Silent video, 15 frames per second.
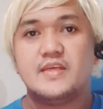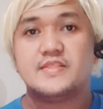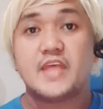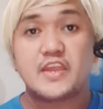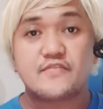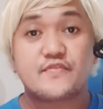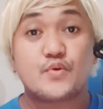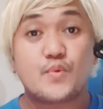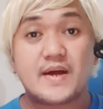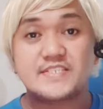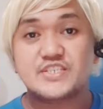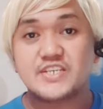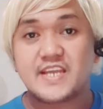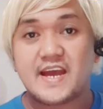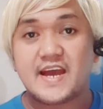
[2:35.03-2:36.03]
Thank you for
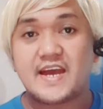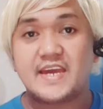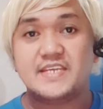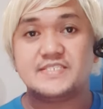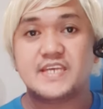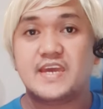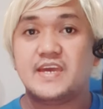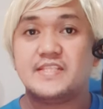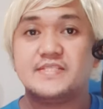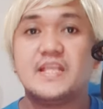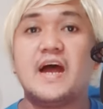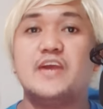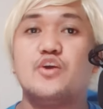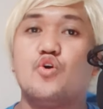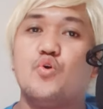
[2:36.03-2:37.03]
watching guys and
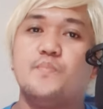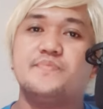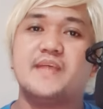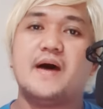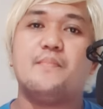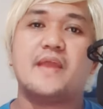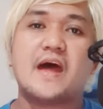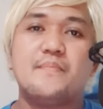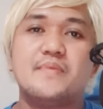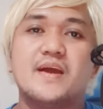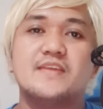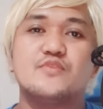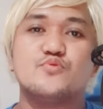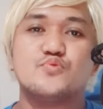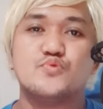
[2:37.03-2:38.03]
I hope na marami kang
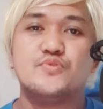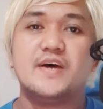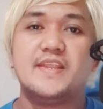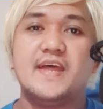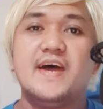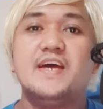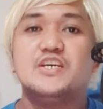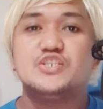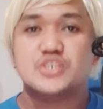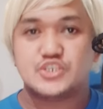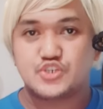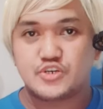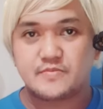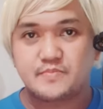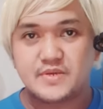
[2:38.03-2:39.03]
natutunan sa
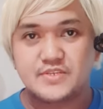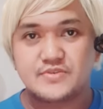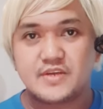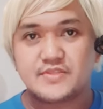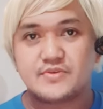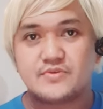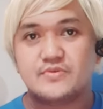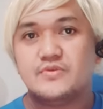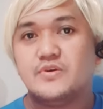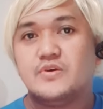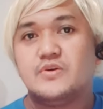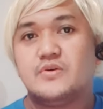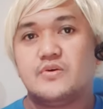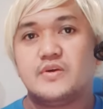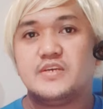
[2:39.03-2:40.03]
short video na to.
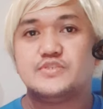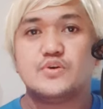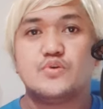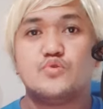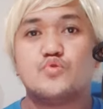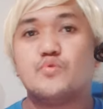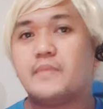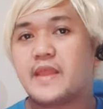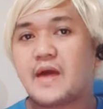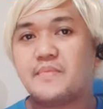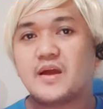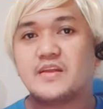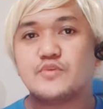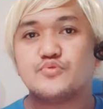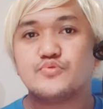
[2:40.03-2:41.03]
Okay, so kung
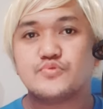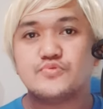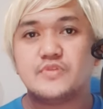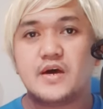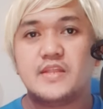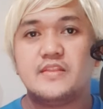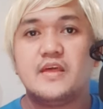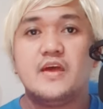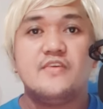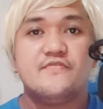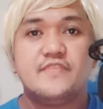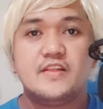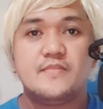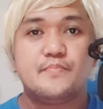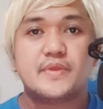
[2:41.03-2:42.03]
marami kang natutunan,
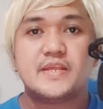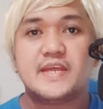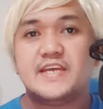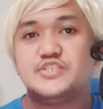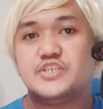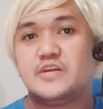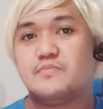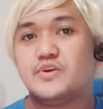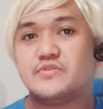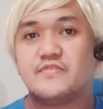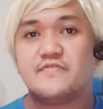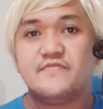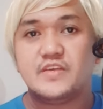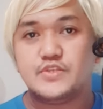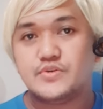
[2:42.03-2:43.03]
feel free na i-share mo
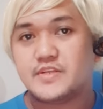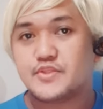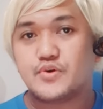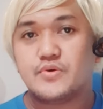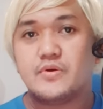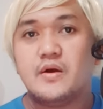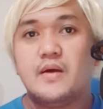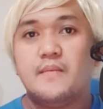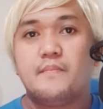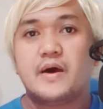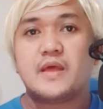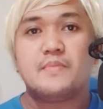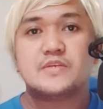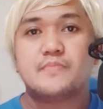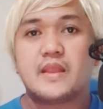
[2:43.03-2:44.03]
itong video na to para
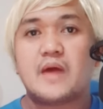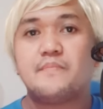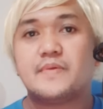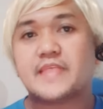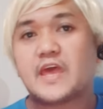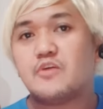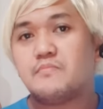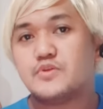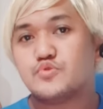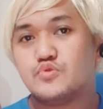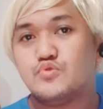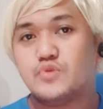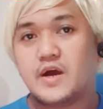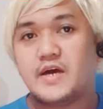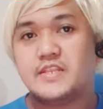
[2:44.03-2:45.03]
mas marami pa tayong
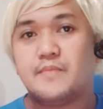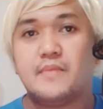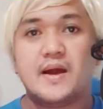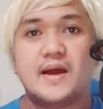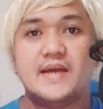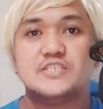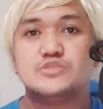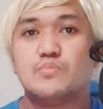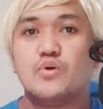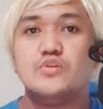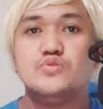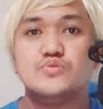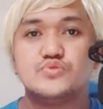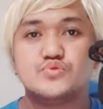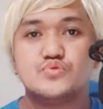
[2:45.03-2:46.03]
matulungan ng mga small
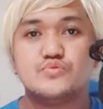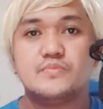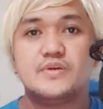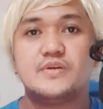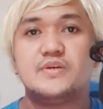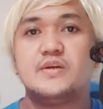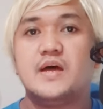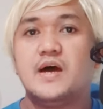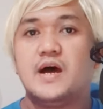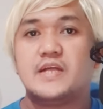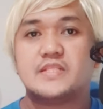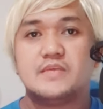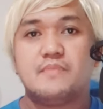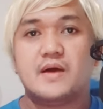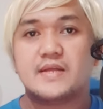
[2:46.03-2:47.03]
YouTuber
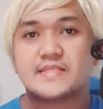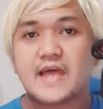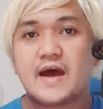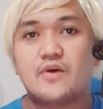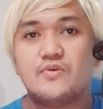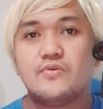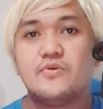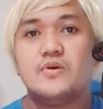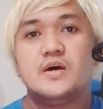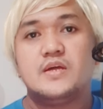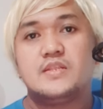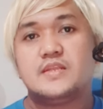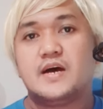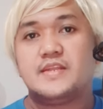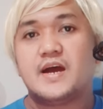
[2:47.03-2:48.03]
at ibang tao
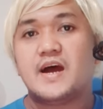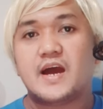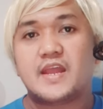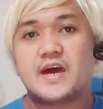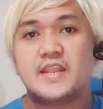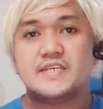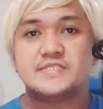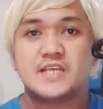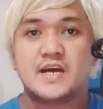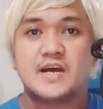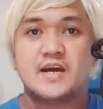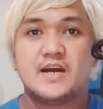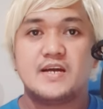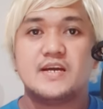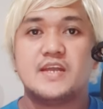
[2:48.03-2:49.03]
na nakakaranas
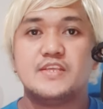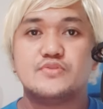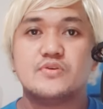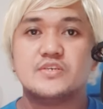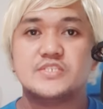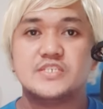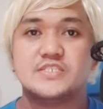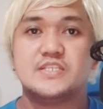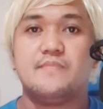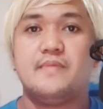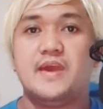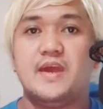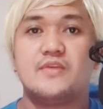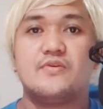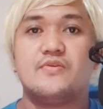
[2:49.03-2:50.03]
ng ganitong system
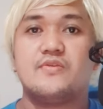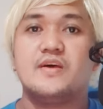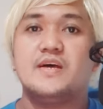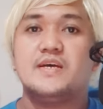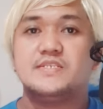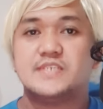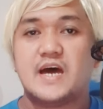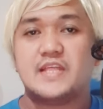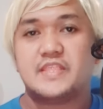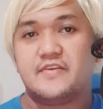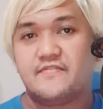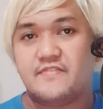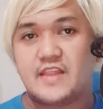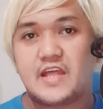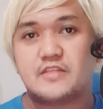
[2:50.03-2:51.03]
error sa ating
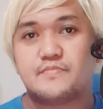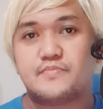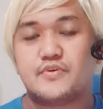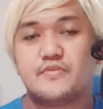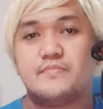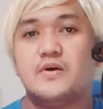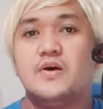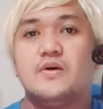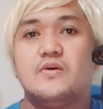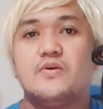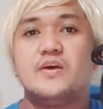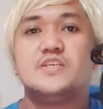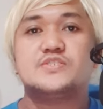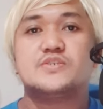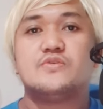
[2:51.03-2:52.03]
platform.
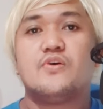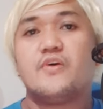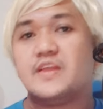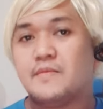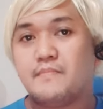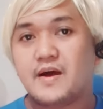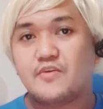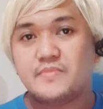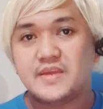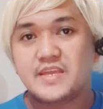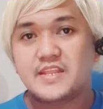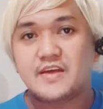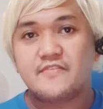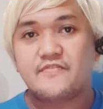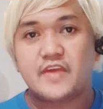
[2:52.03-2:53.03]
Okay, so okay lang ba
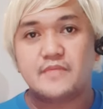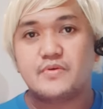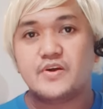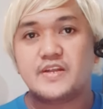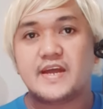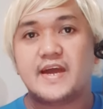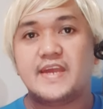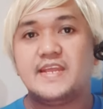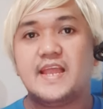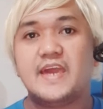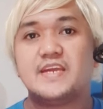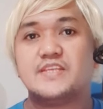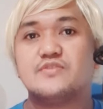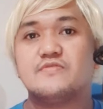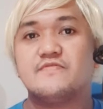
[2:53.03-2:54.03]
humingi ng favor na i-like
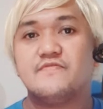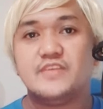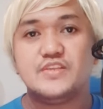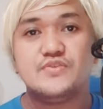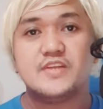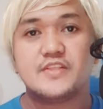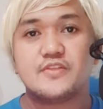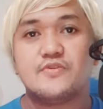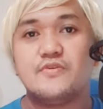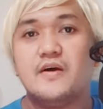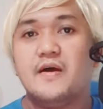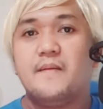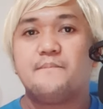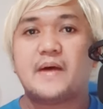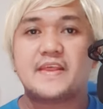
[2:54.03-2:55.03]
itong video na to
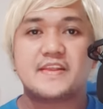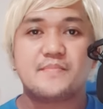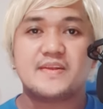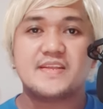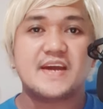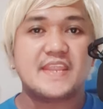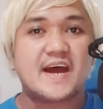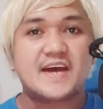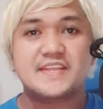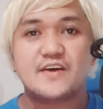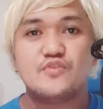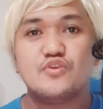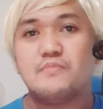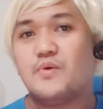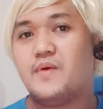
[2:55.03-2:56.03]
para naman ganahan
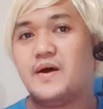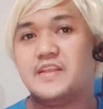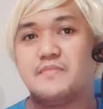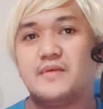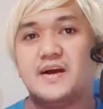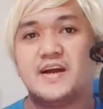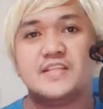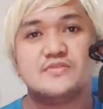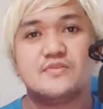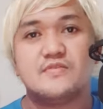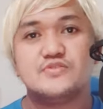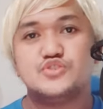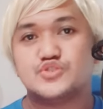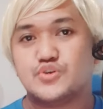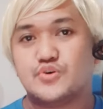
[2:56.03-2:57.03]
ako gumawa ng mga ganitong
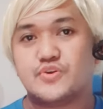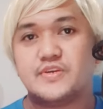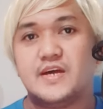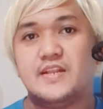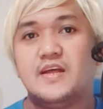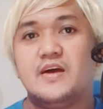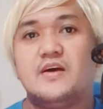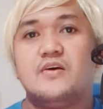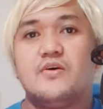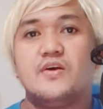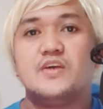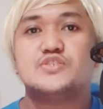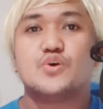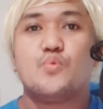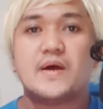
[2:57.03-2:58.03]
tutorial.
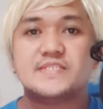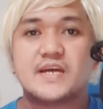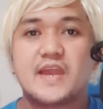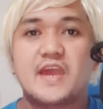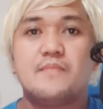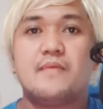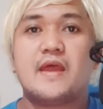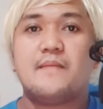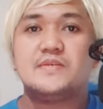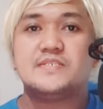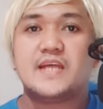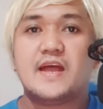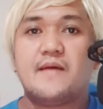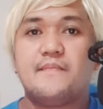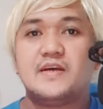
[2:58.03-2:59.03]
Okay, so once again, maraming
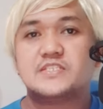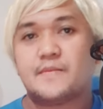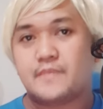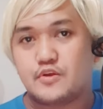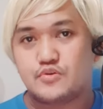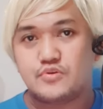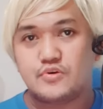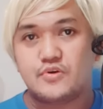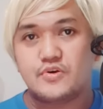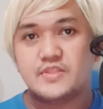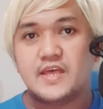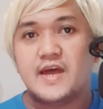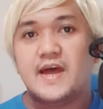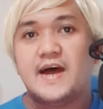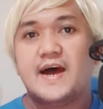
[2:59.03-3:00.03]
salamat sa
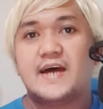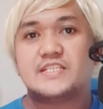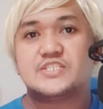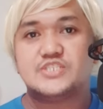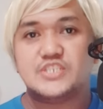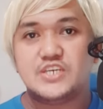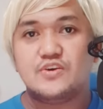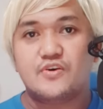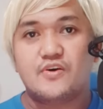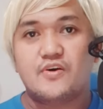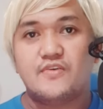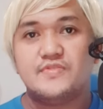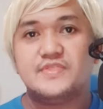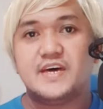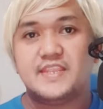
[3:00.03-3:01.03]
panonood at see you on the